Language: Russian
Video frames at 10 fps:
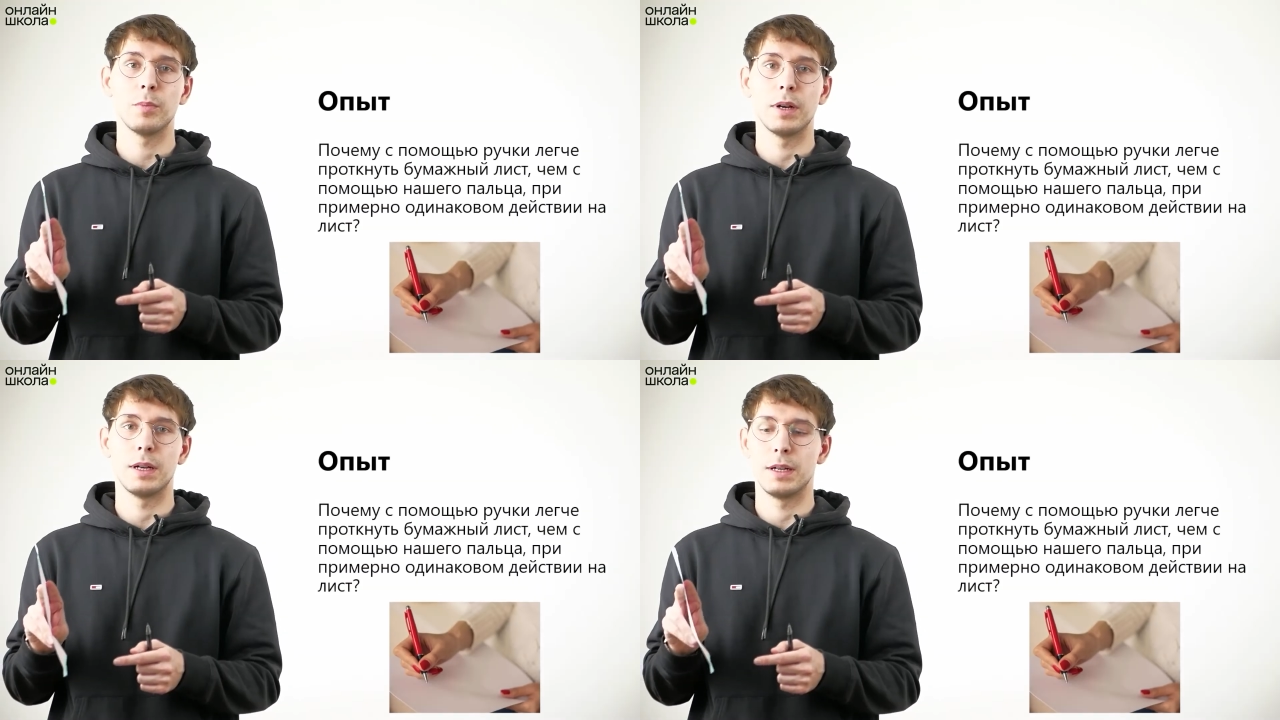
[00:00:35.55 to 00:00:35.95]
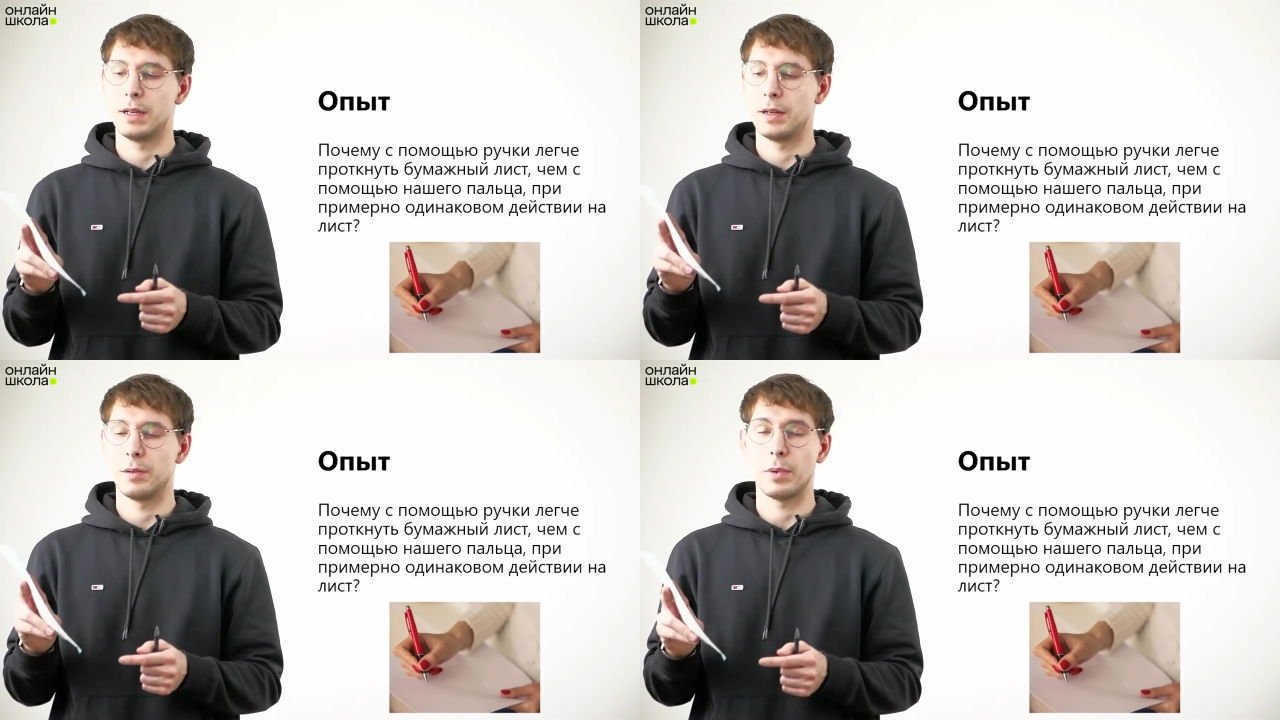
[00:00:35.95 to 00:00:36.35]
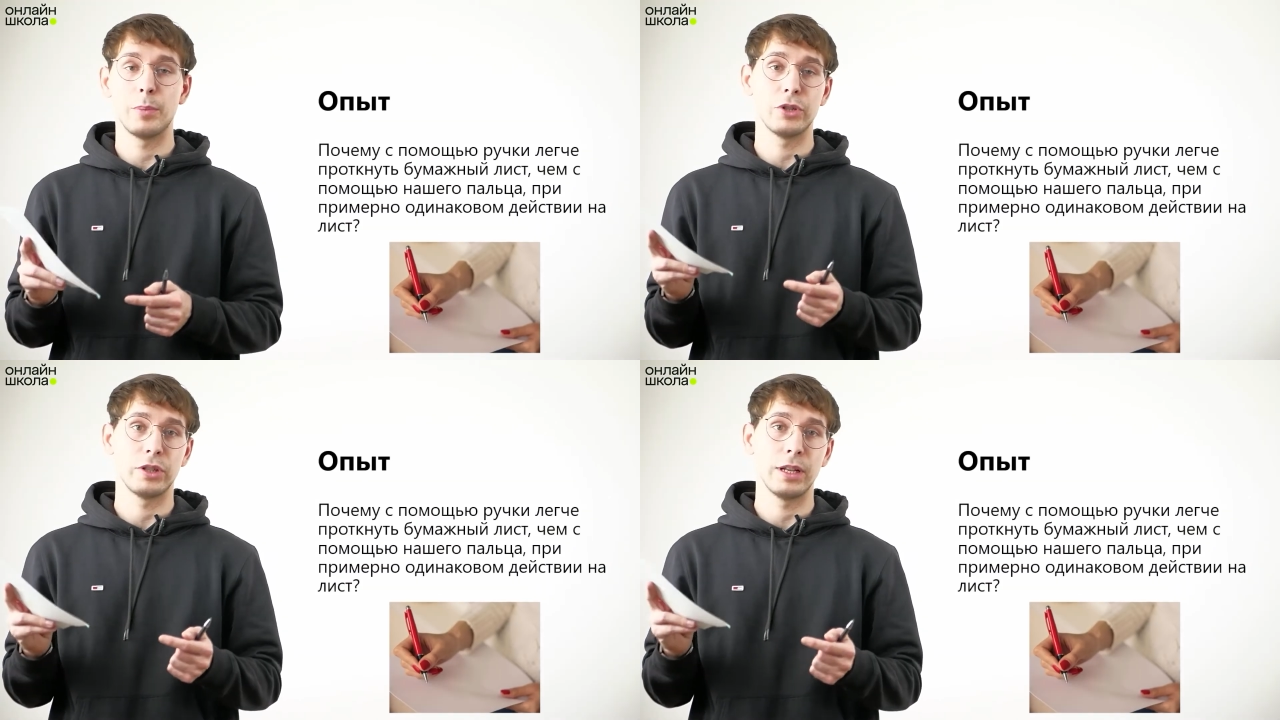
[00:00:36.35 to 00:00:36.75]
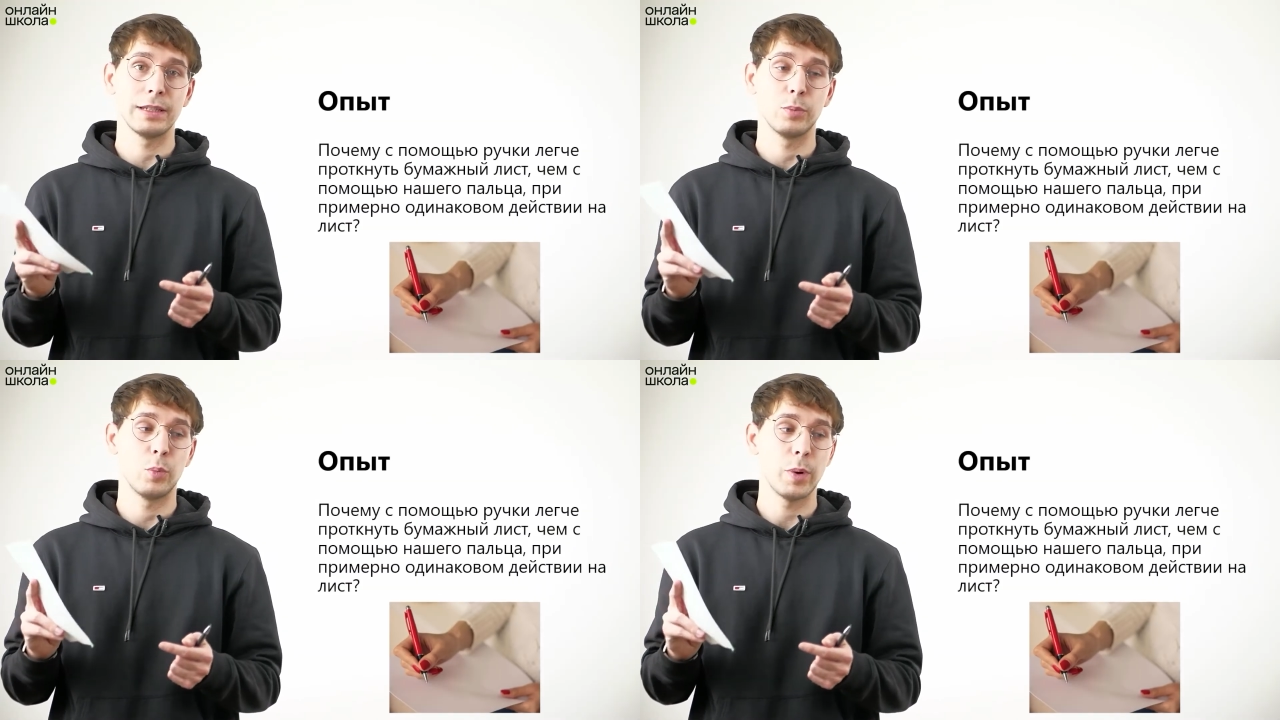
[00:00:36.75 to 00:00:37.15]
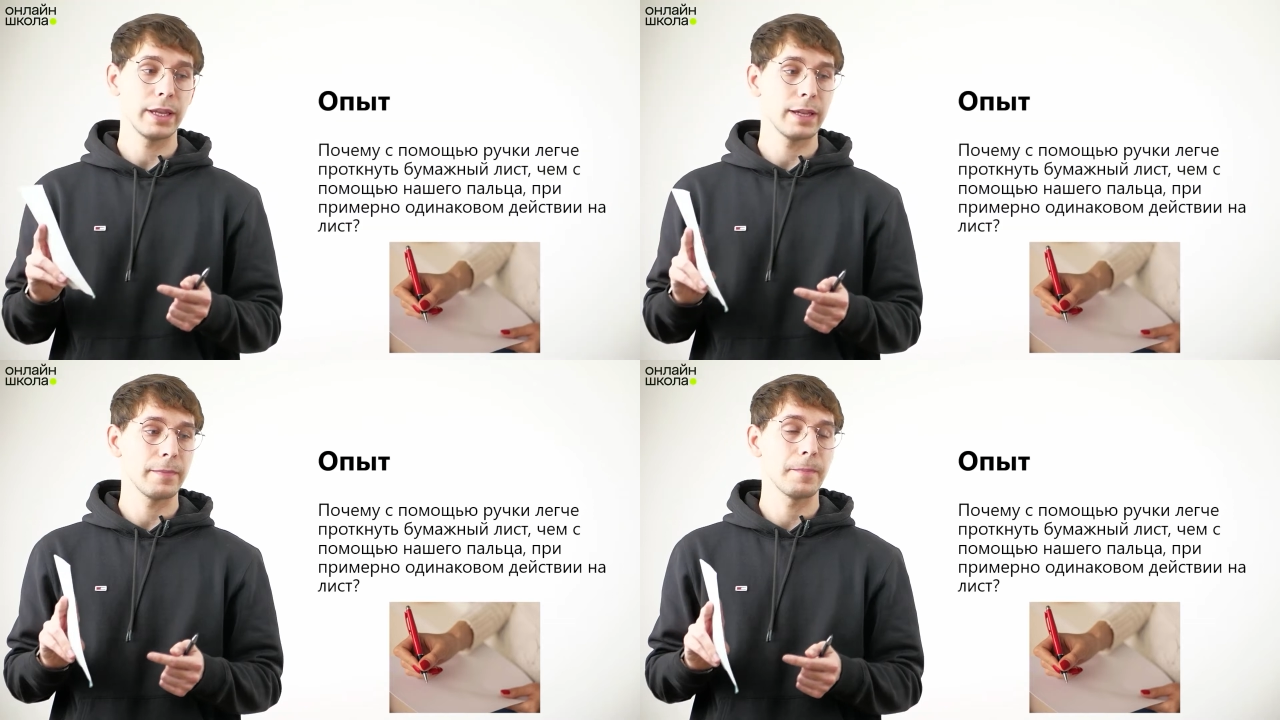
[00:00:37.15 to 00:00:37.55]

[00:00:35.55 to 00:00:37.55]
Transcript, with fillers: а, обычный лист бумаги